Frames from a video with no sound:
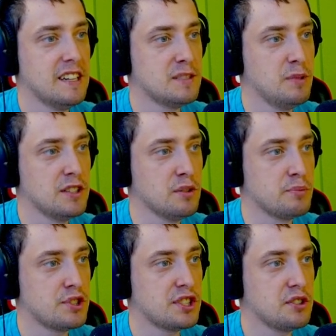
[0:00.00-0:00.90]
teraz
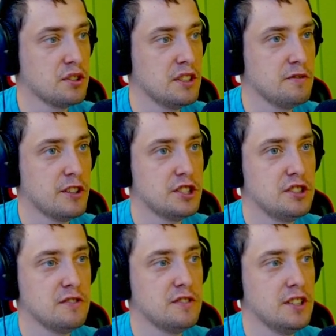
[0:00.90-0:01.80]
będą przygody
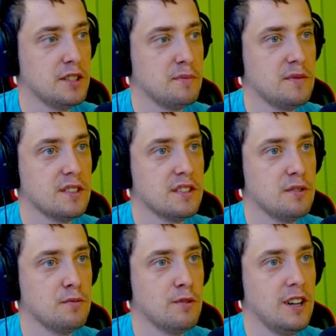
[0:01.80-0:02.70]
właśnie w tym.
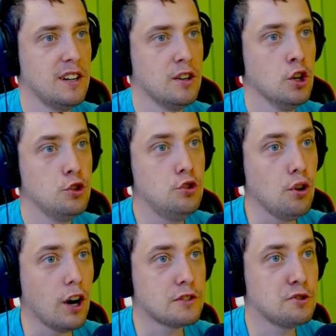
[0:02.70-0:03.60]
Wow.
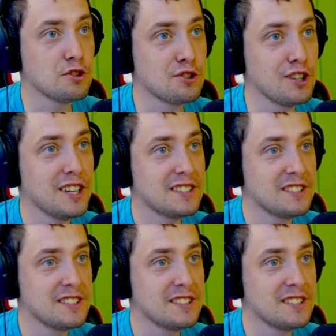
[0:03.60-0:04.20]
Ja, co to